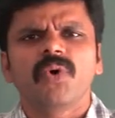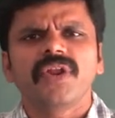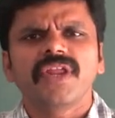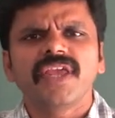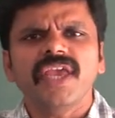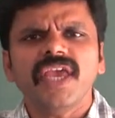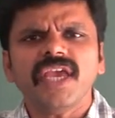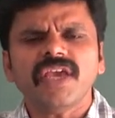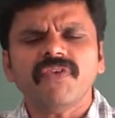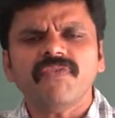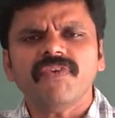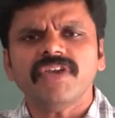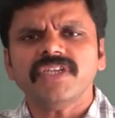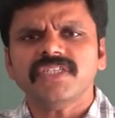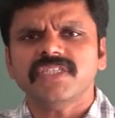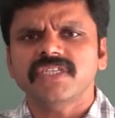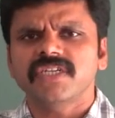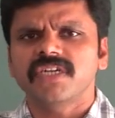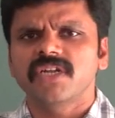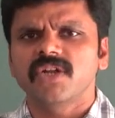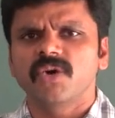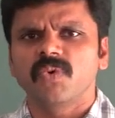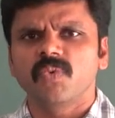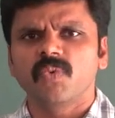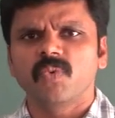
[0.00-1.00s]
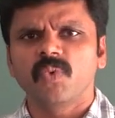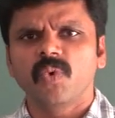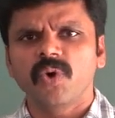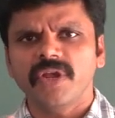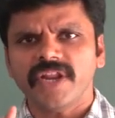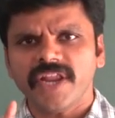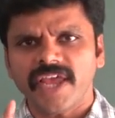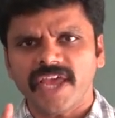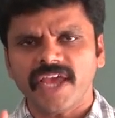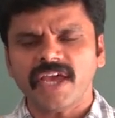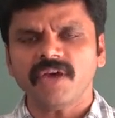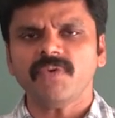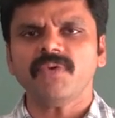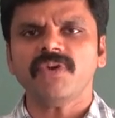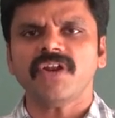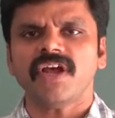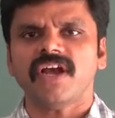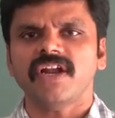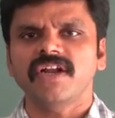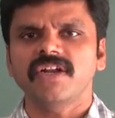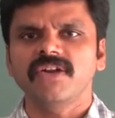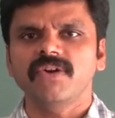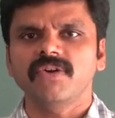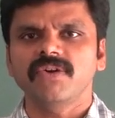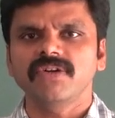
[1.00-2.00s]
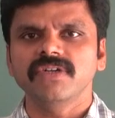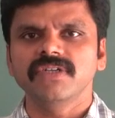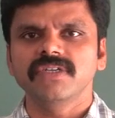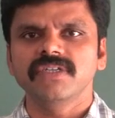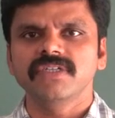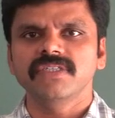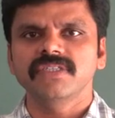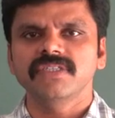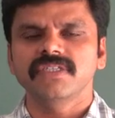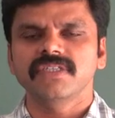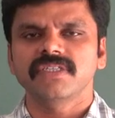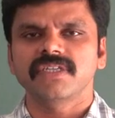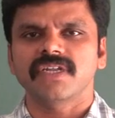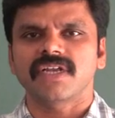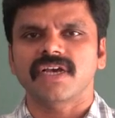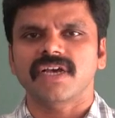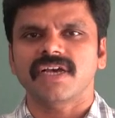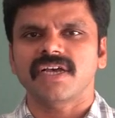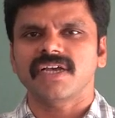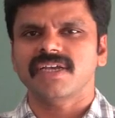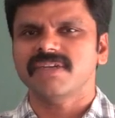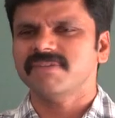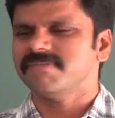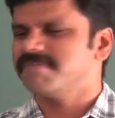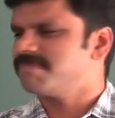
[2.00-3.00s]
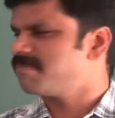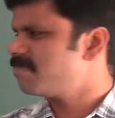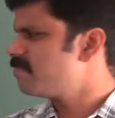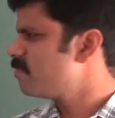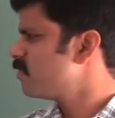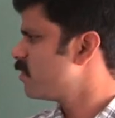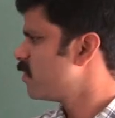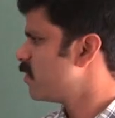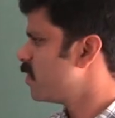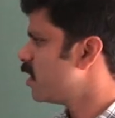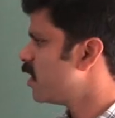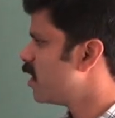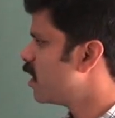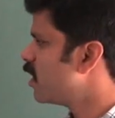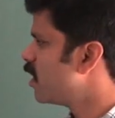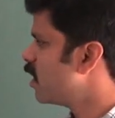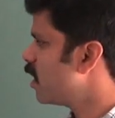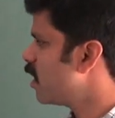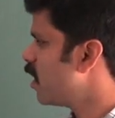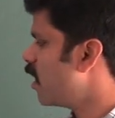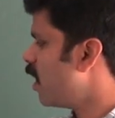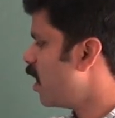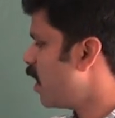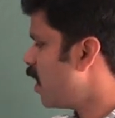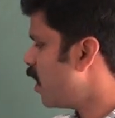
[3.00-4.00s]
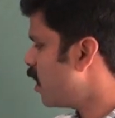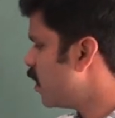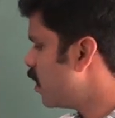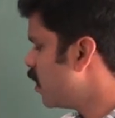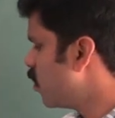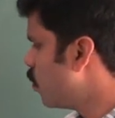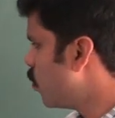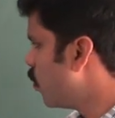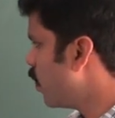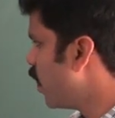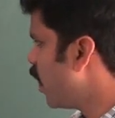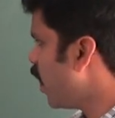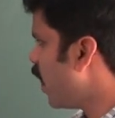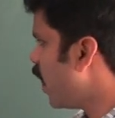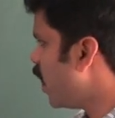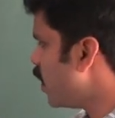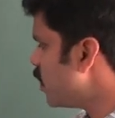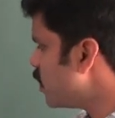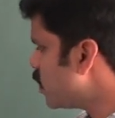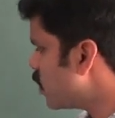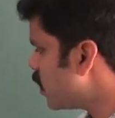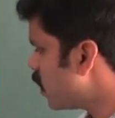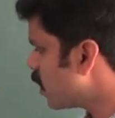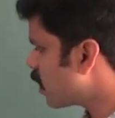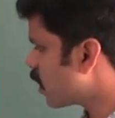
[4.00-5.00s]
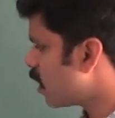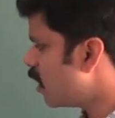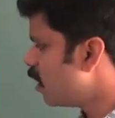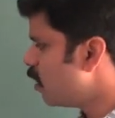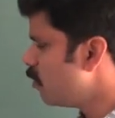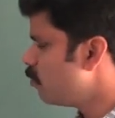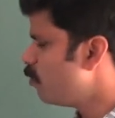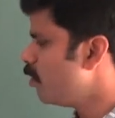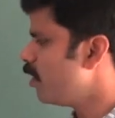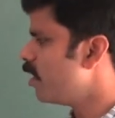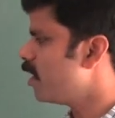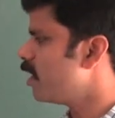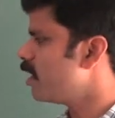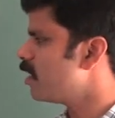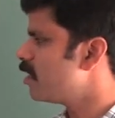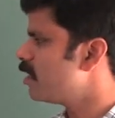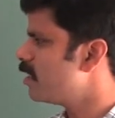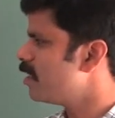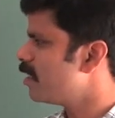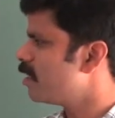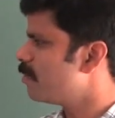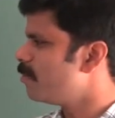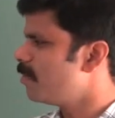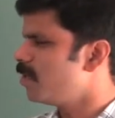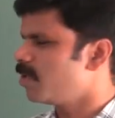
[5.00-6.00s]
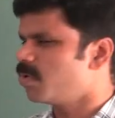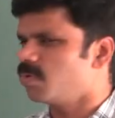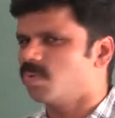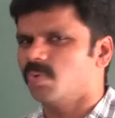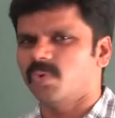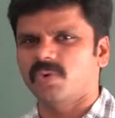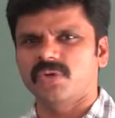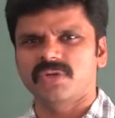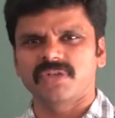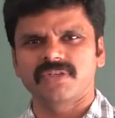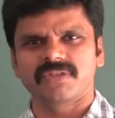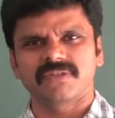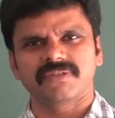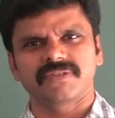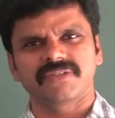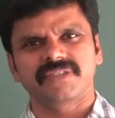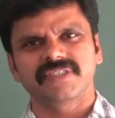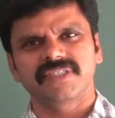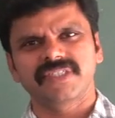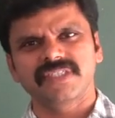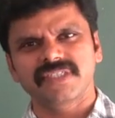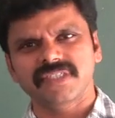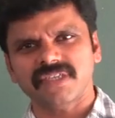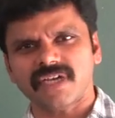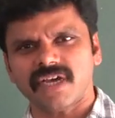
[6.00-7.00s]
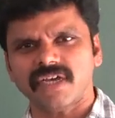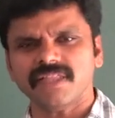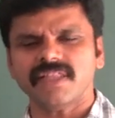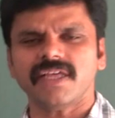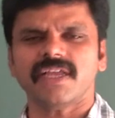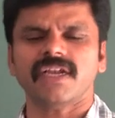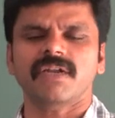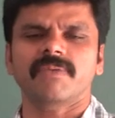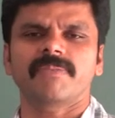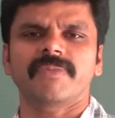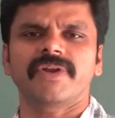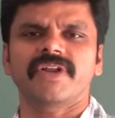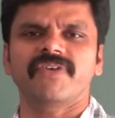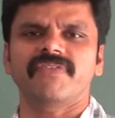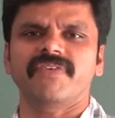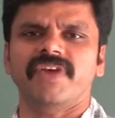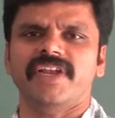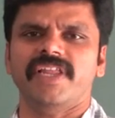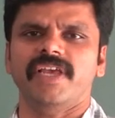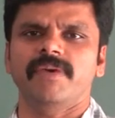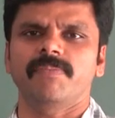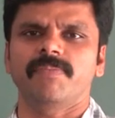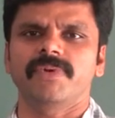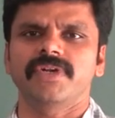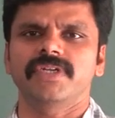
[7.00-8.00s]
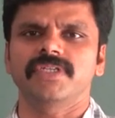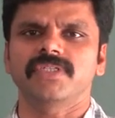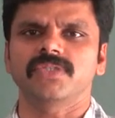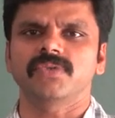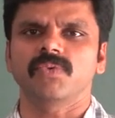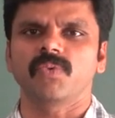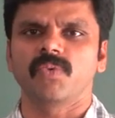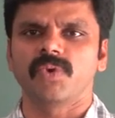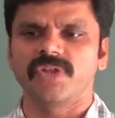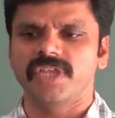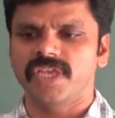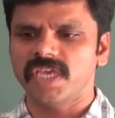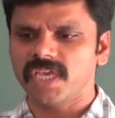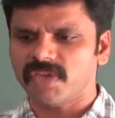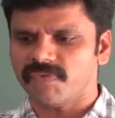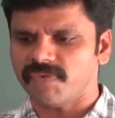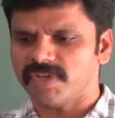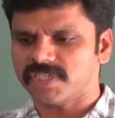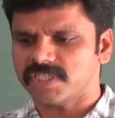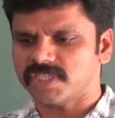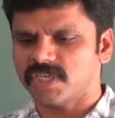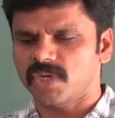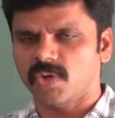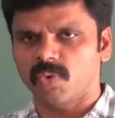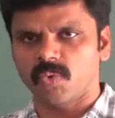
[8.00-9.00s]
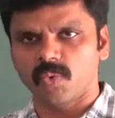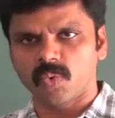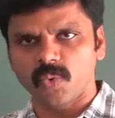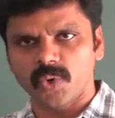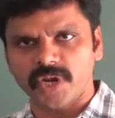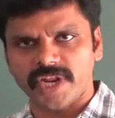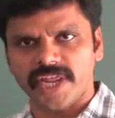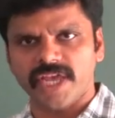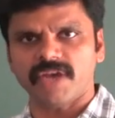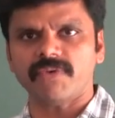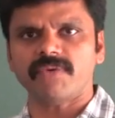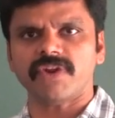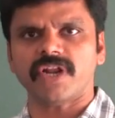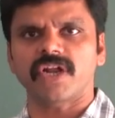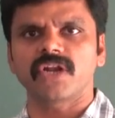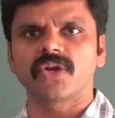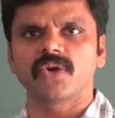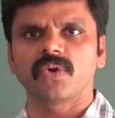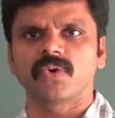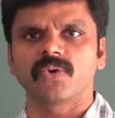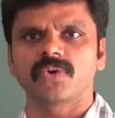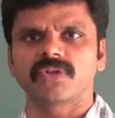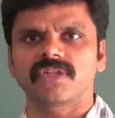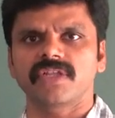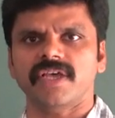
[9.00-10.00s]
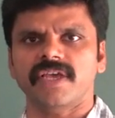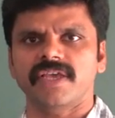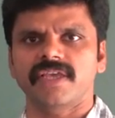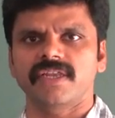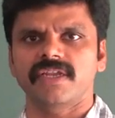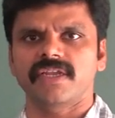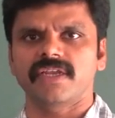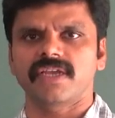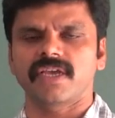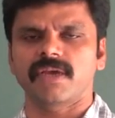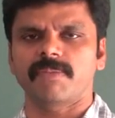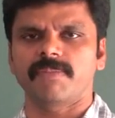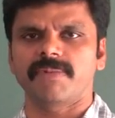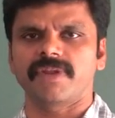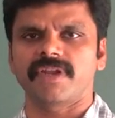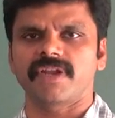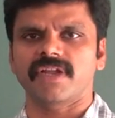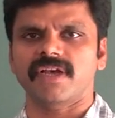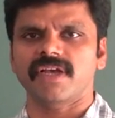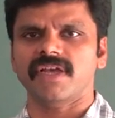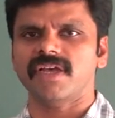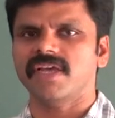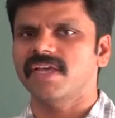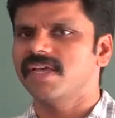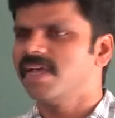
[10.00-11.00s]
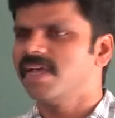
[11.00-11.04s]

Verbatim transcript: ஒரு ஈக்குவேஷனில் ஒரே ஒரு அன்னோன் இருந்ததுன்னா அதனுடைய ஆன்சரை கண்டுபிடிக்கிறது நம்மளுக்கு ஒரு சாதாரணமான வேலையாக போயிடுச்சு ஒரு ஈக்குவேஷனில் ஒரே ஒரு அன்னோன் தான் இருக்குது அப்படின்னா